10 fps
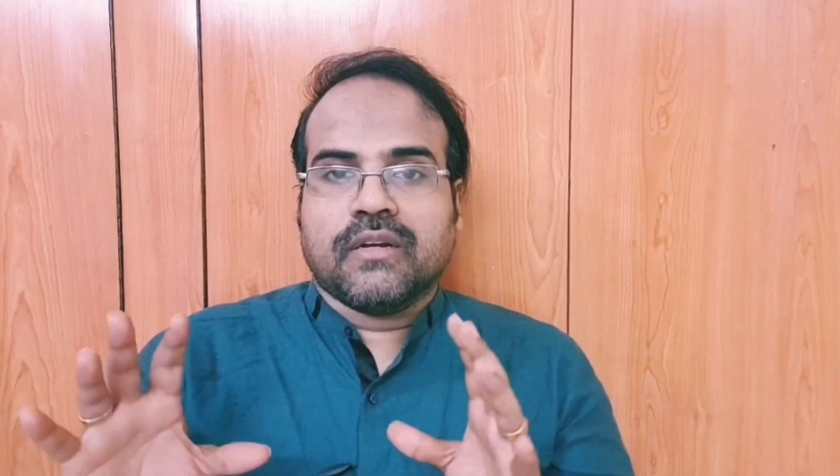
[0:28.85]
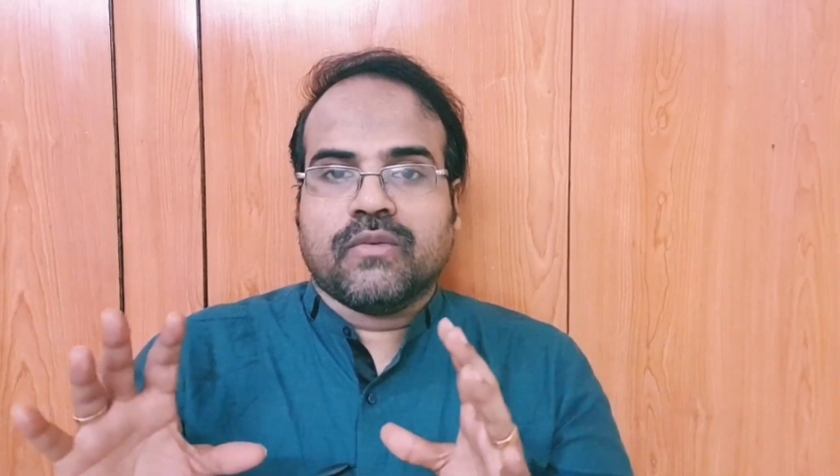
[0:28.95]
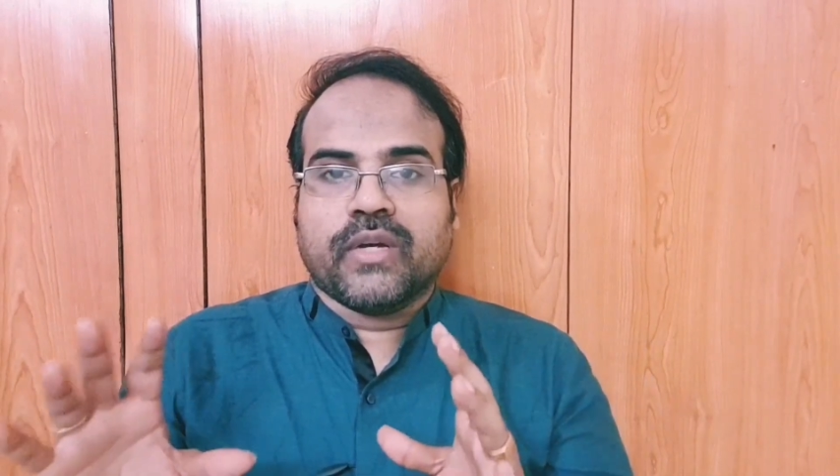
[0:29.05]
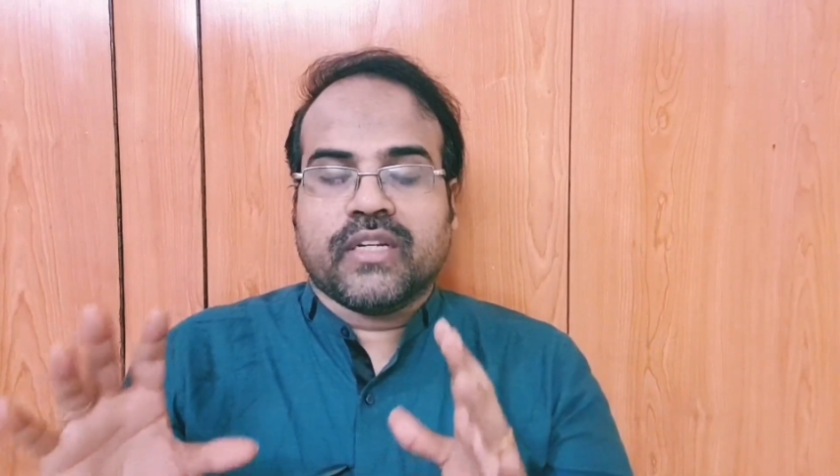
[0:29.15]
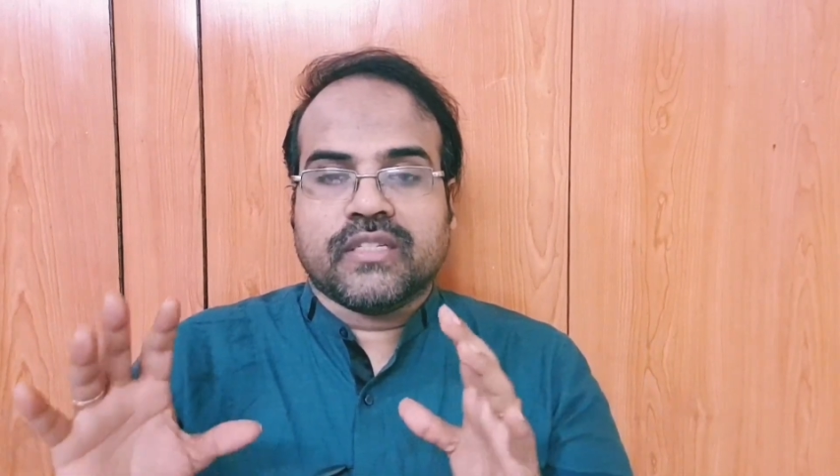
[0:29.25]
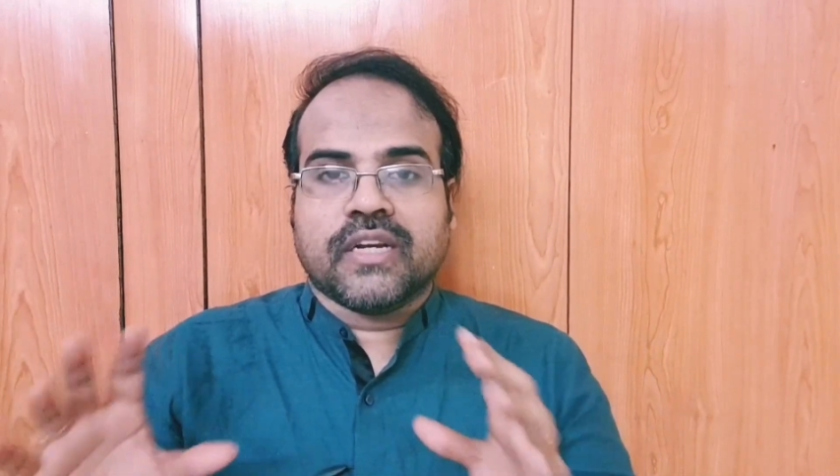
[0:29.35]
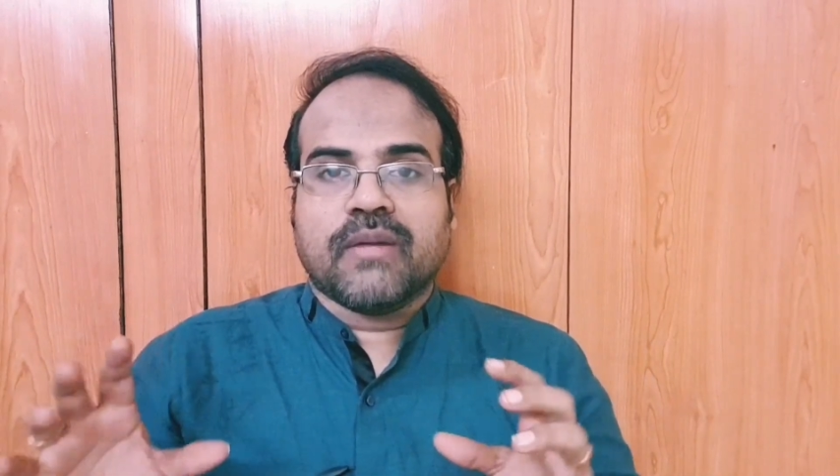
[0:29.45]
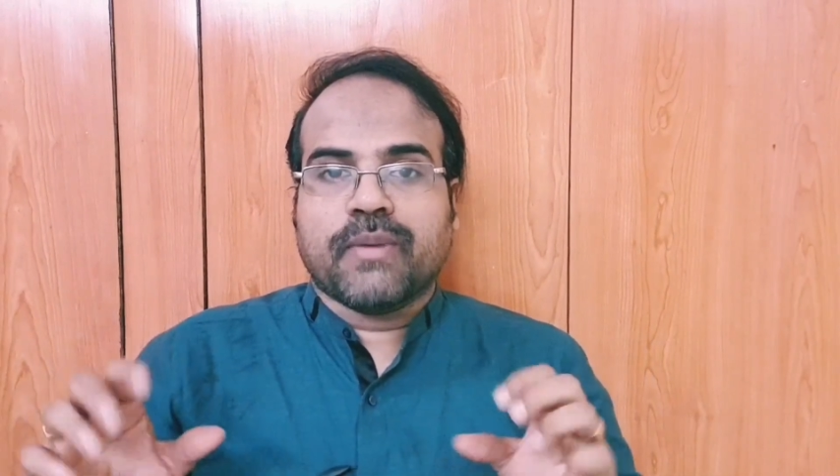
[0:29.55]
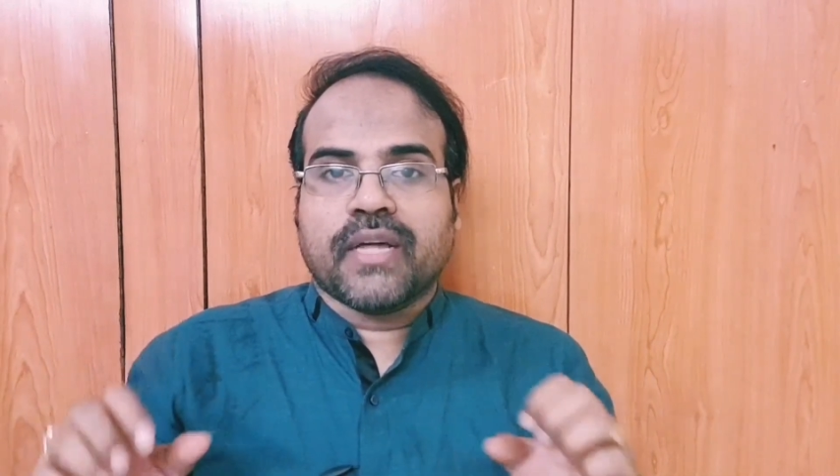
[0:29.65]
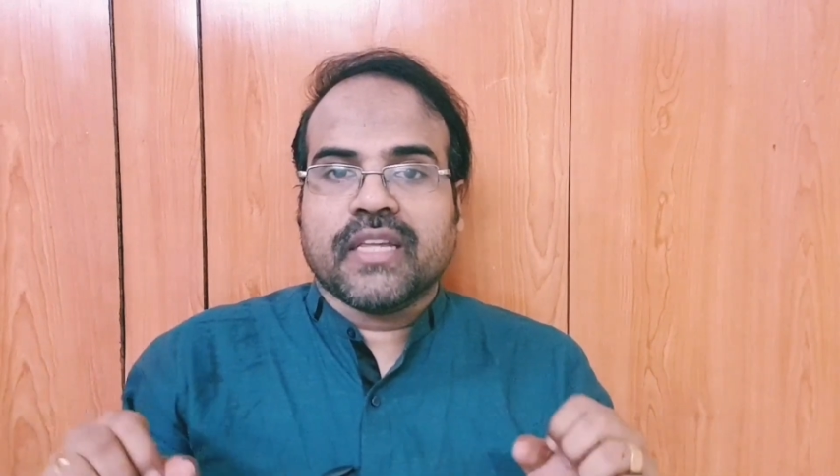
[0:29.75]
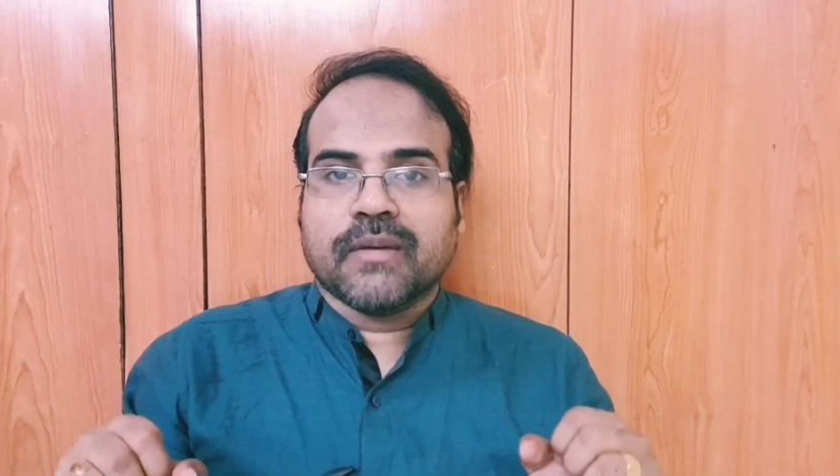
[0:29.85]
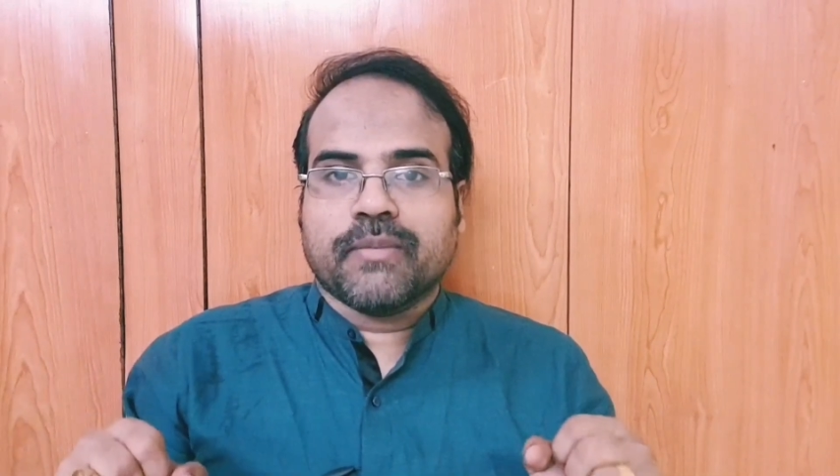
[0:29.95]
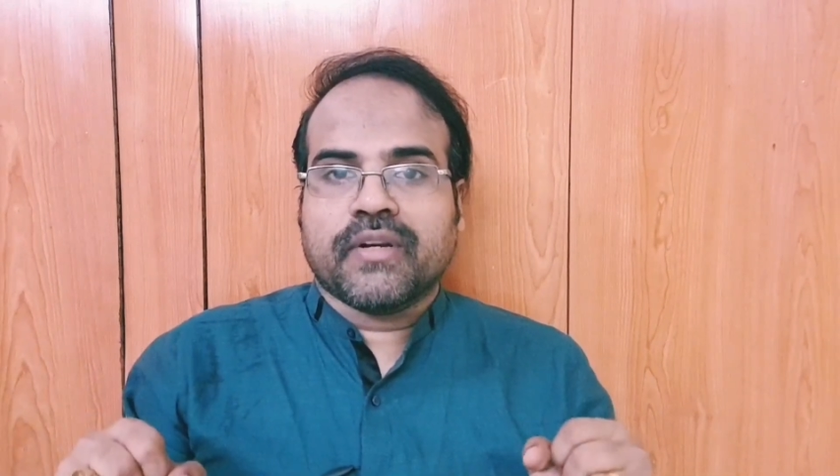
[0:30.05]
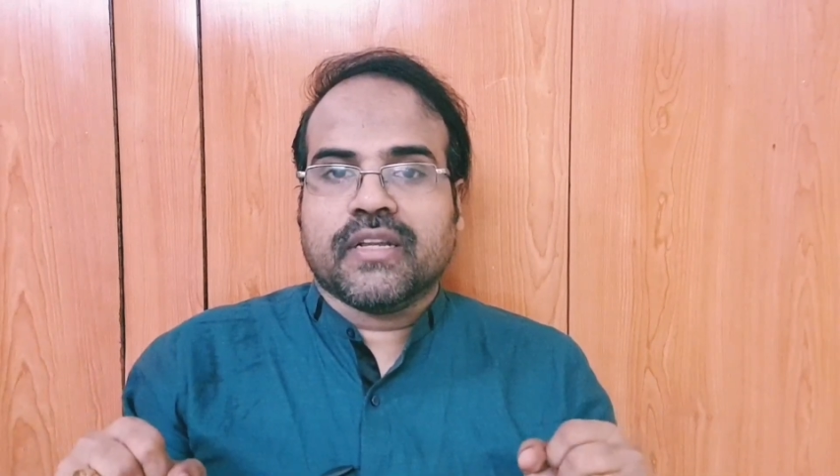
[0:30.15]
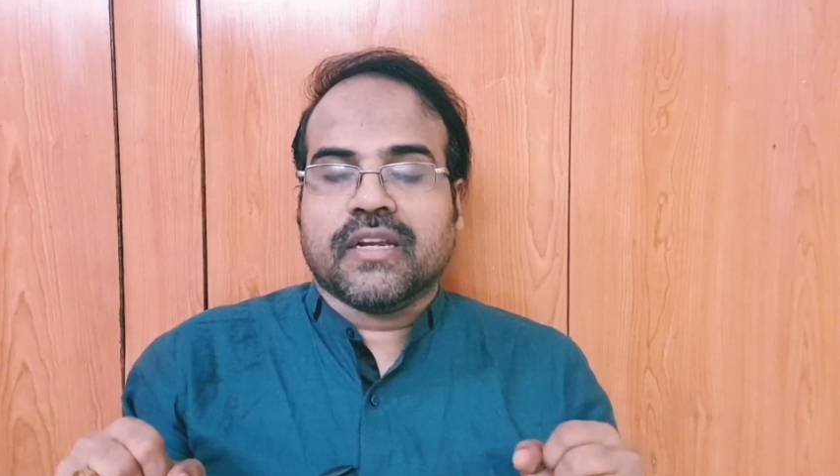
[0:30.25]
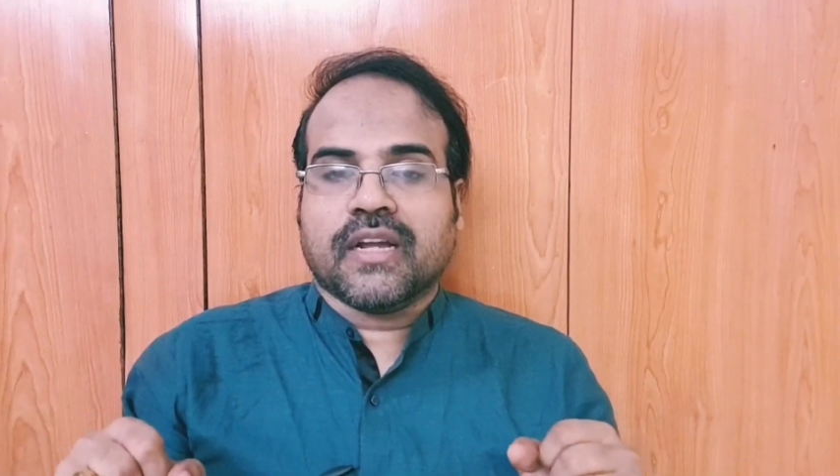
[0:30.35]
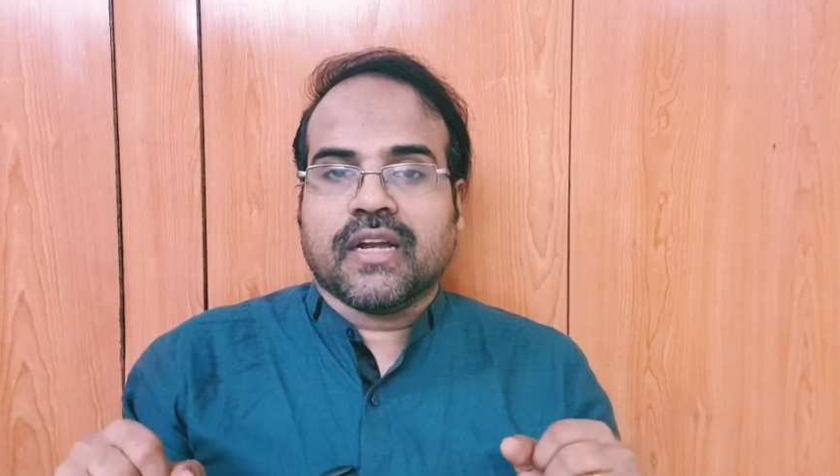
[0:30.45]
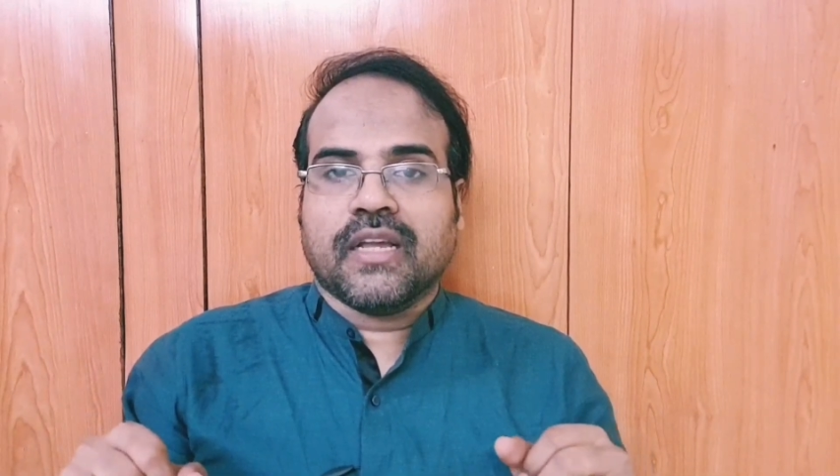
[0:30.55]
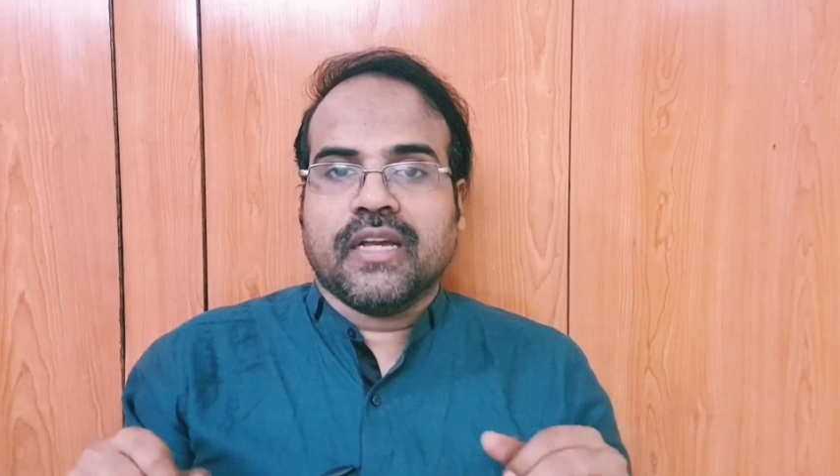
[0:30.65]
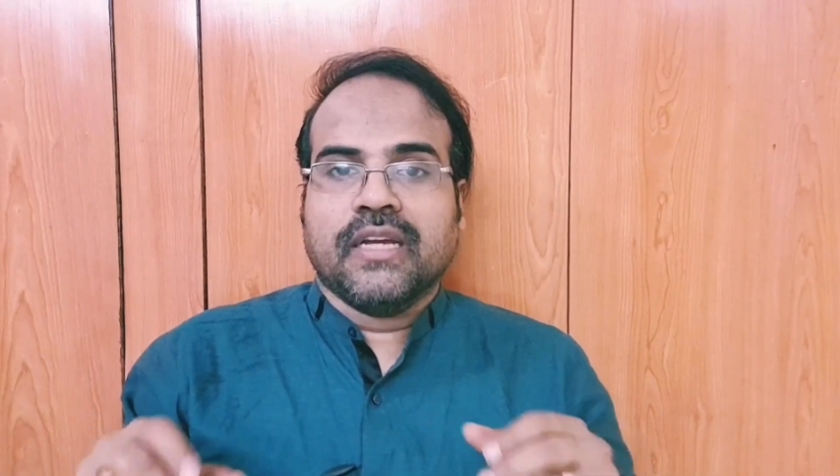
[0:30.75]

வைரஸ்னால் பாதிக்கப்பட்டிருக்கிறாங்களே